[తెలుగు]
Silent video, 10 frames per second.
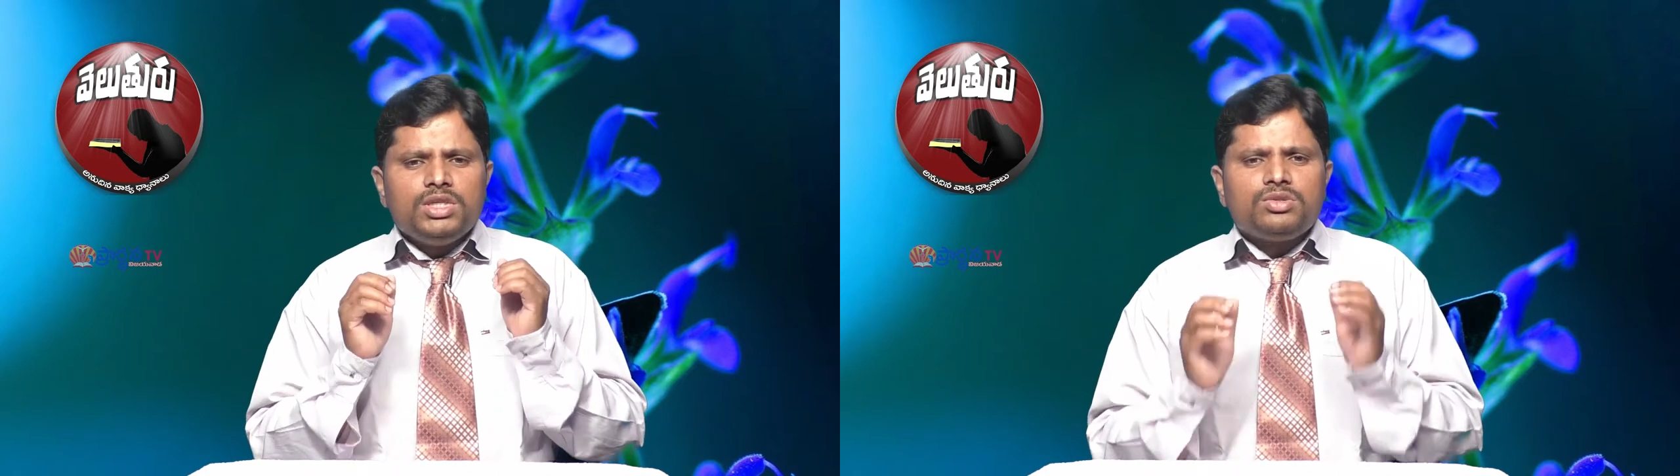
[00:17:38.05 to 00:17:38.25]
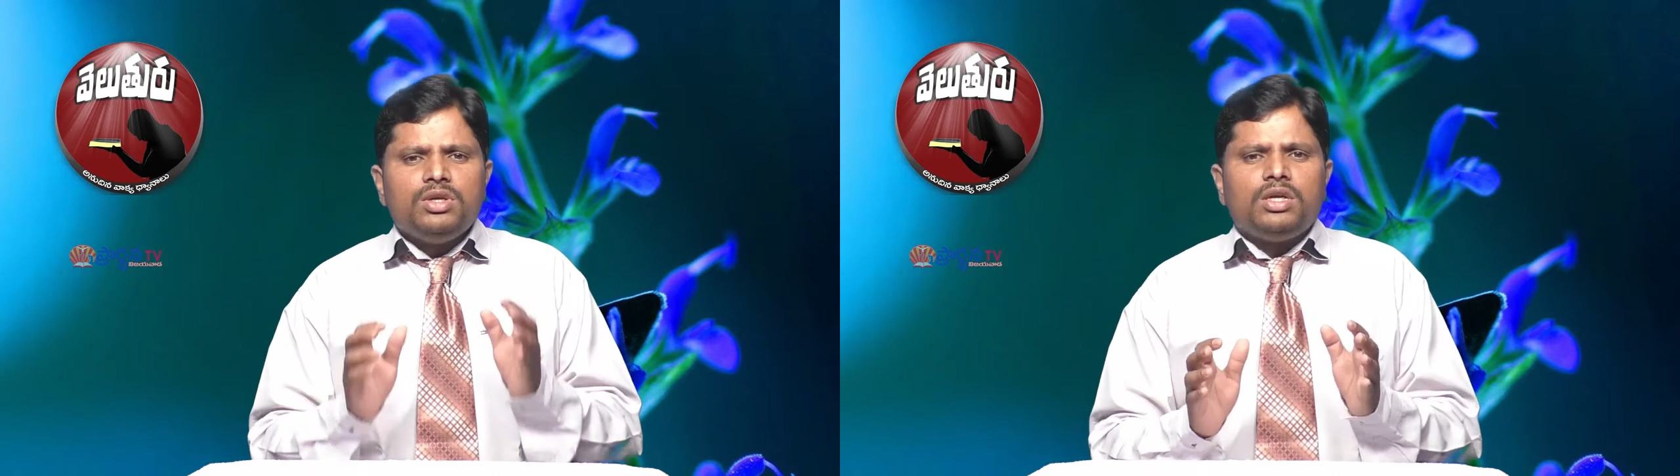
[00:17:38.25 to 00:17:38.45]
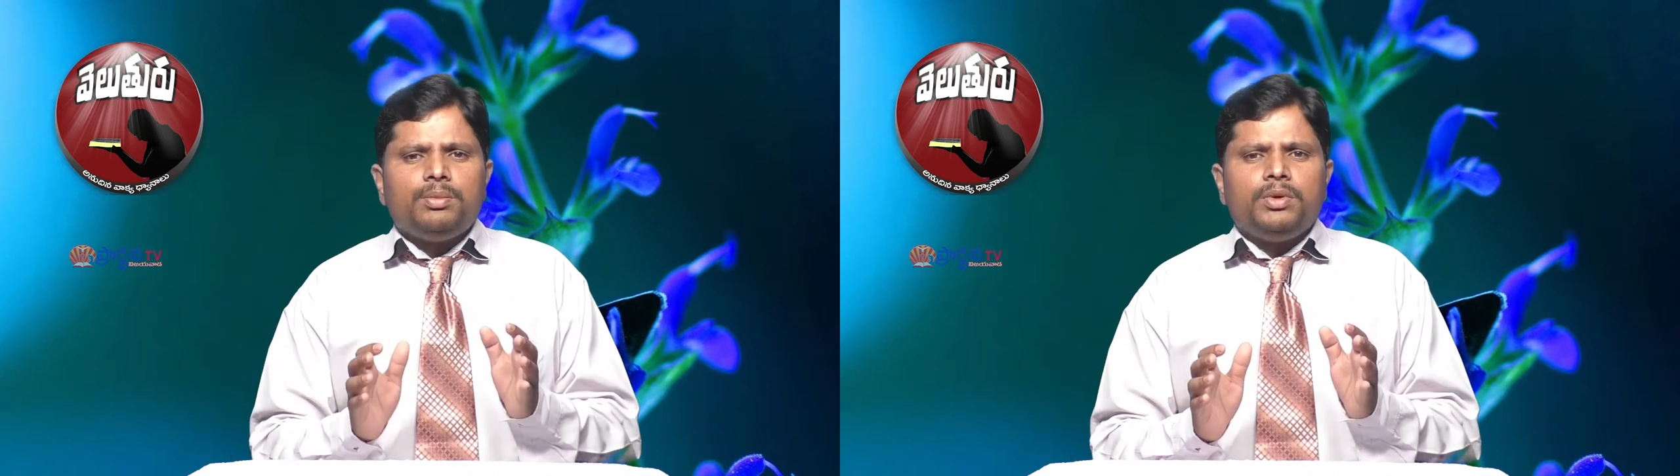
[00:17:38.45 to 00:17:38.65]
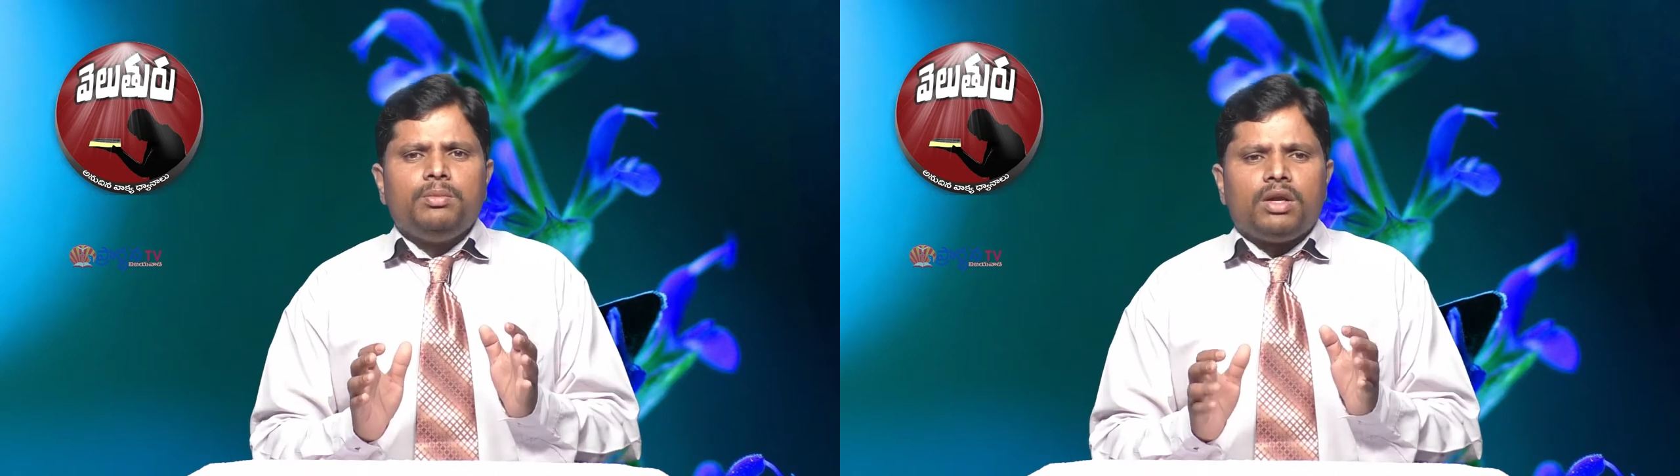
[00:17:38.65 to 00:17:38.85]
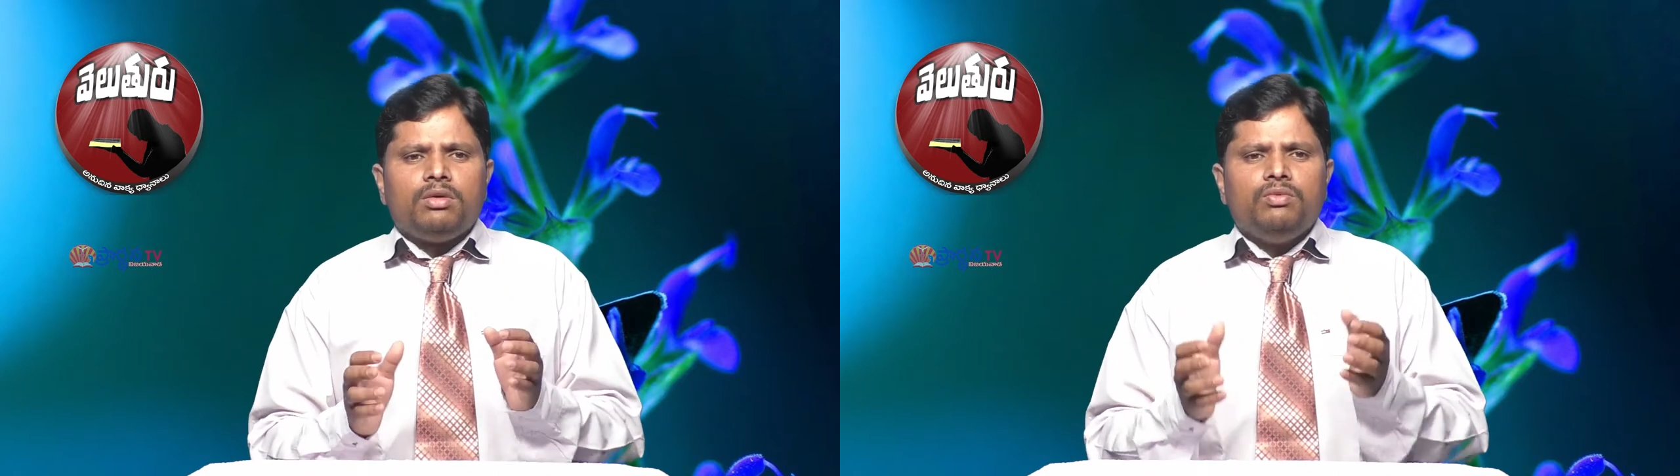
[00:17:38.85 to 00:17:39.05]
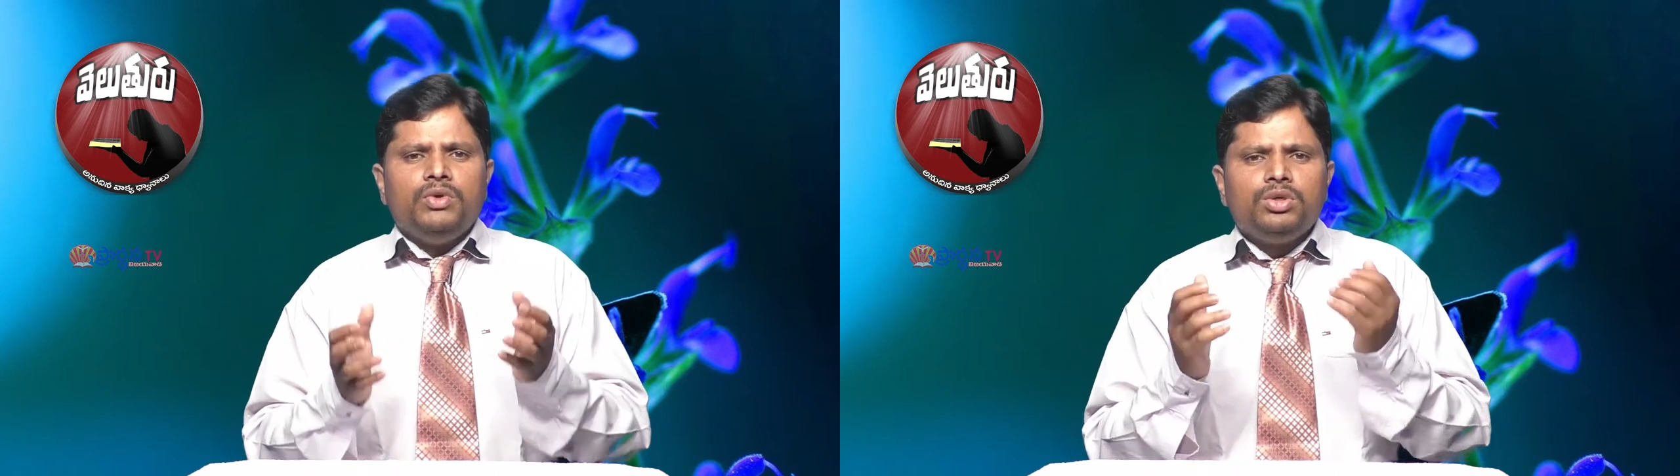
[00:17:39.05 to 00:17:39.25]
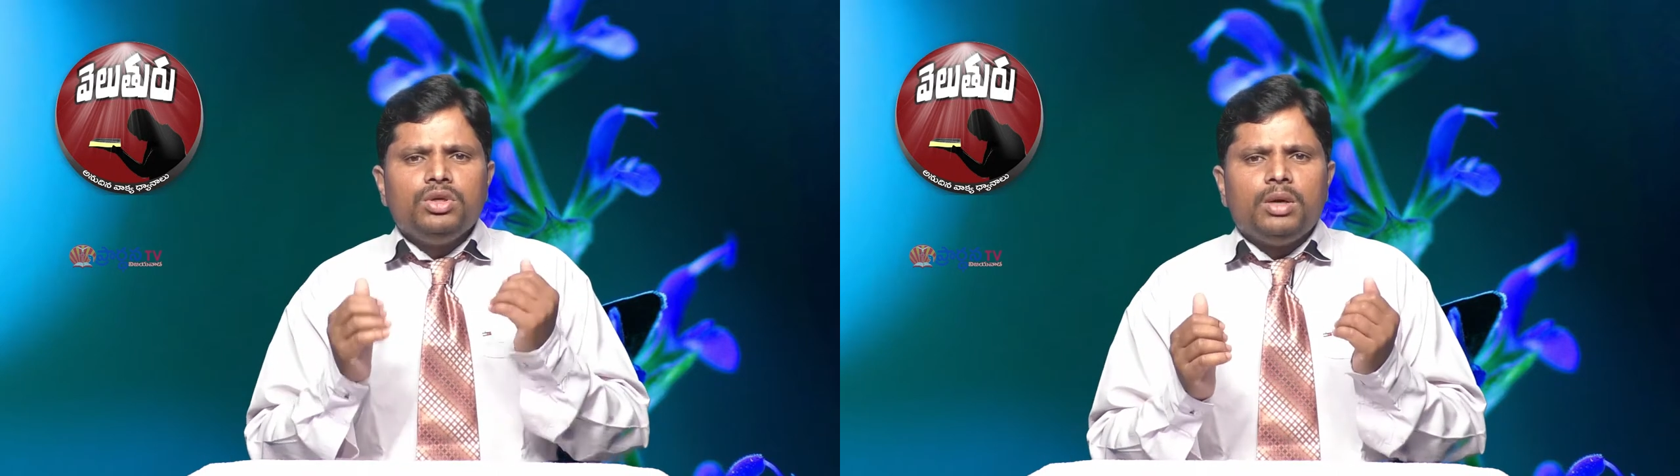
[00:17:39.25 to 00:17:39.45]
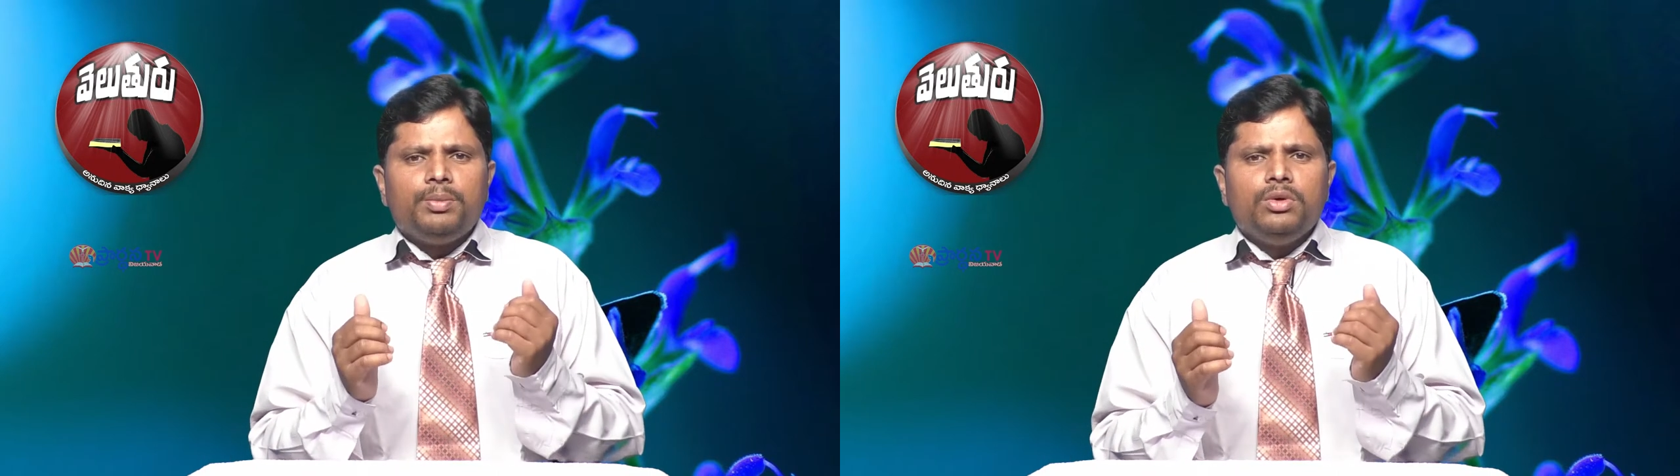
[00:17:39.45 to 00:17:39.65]
చేసుకునేటప్పుడు మనం
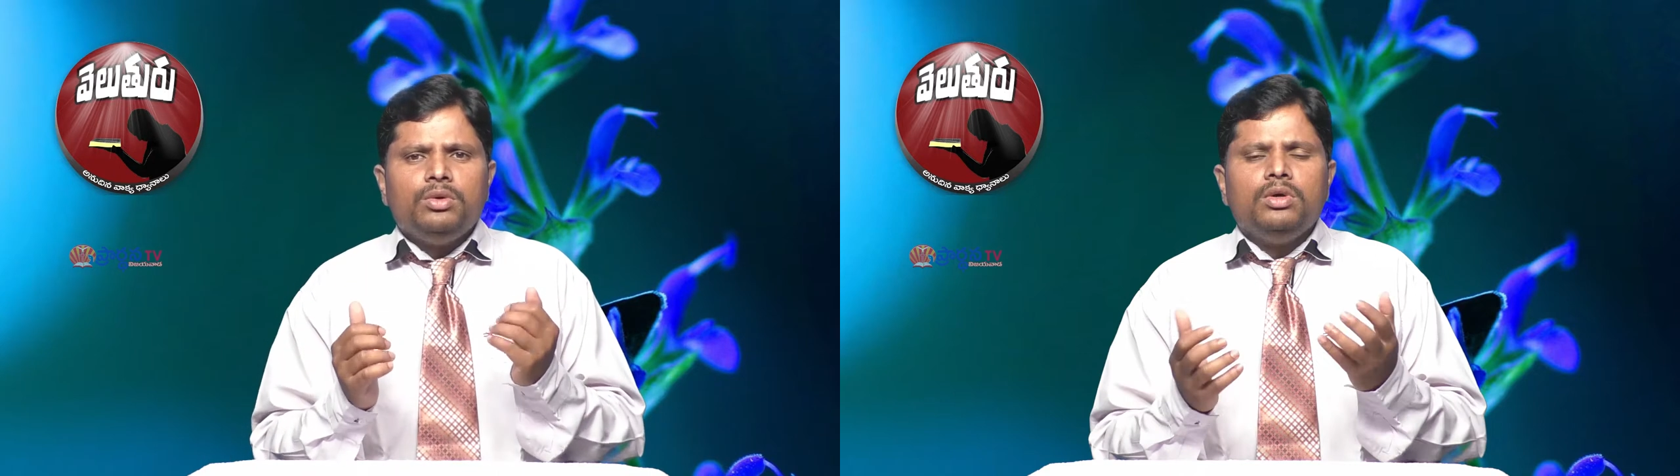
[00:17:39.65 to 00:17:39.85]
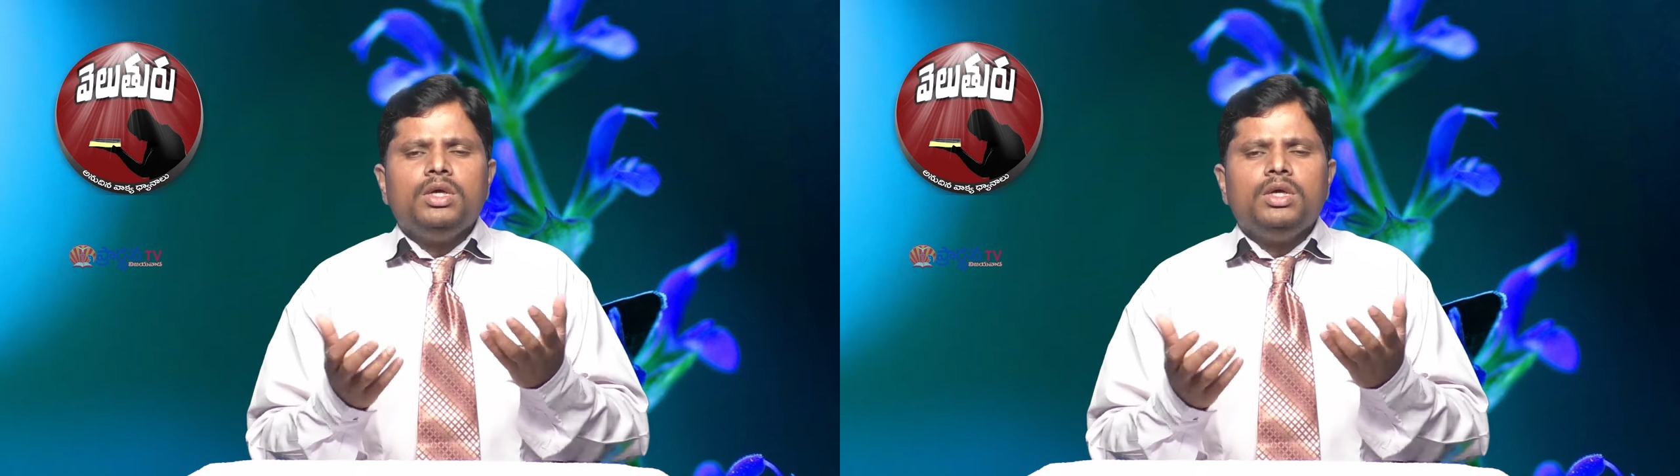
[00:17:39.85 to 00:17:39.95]
వింటున్నప్పుడు